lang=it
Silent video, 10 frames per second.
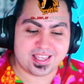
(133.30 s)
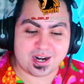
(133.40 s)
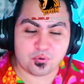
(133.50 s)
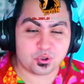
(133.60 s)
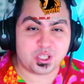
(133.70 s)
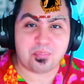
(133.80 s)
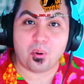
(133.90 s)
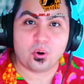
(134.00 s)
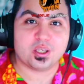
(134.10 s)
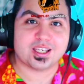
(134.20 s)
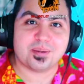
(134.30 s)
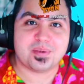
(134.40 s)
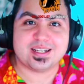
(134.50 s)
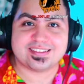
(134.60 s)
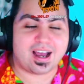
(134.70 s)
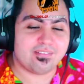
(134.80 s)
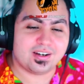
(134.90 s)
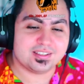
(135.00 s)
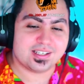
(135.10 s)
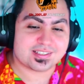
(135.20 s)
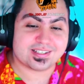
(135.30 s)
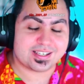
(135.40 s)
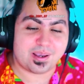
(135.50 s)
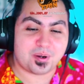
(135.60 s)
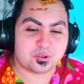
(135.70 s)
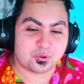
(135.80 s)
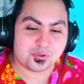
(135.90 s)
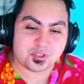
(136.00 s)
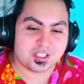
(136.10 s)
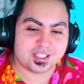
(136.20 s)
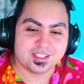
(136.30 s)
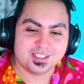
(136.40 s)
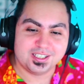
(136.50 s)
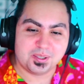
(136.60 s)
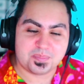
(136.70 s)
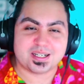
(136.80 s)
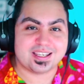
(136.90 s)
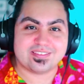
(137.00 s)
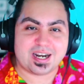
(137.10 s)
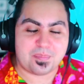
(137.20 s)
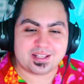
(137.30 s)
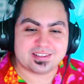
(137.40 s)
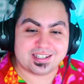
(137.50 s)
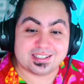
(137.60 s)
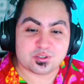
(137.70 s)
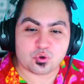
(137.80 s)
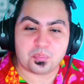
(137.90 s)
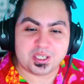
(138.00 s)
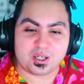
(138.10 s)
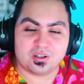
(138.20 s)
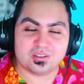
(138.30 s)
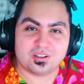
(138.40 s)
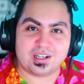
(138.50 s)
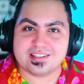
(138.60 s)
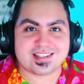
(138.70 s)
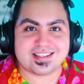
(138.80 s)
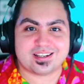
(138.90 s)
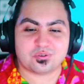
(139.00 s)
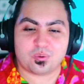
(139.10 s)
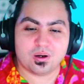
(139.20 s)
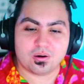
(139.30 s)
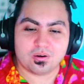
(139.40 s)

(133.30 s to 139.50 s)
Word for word: ed era uno dei pochi che meritava di essere chiamato così perché veramente nel suo piccolo ha insegnato